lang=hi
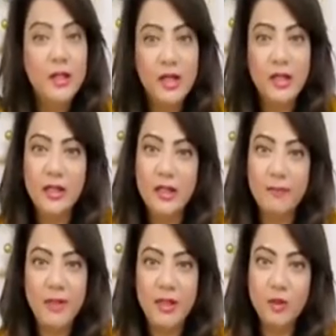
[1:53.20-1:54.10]
यानी कि
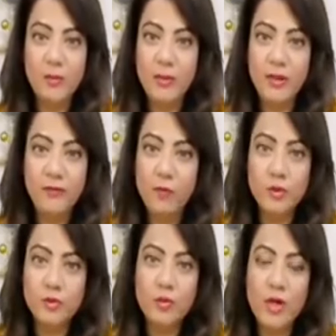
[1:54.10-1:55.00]
पहले तो हमारी फौज
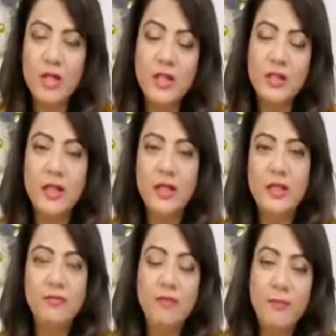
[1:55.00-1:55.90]
को कहा जाता है कि
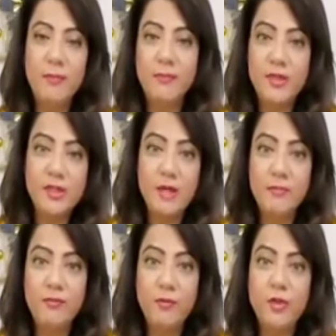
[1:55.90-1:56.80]
जी वहां पे
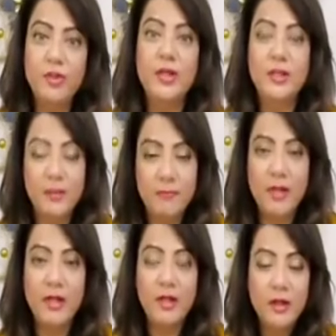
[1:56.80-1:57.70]
पंजाबी फौज कहते हैं
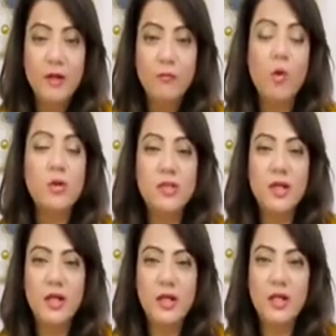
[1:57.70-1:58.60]
हमारे बहुत से
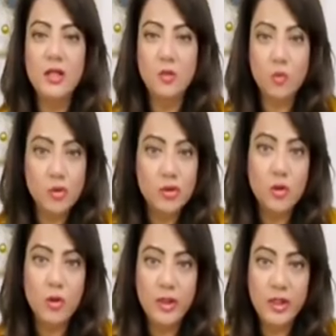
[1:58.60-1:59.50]
इंडियन दोस्त
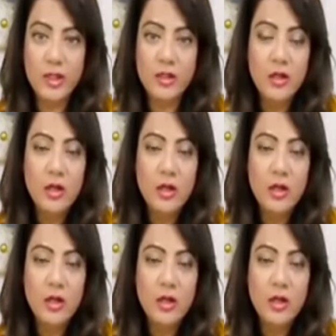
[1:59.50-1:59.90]
और इंडियन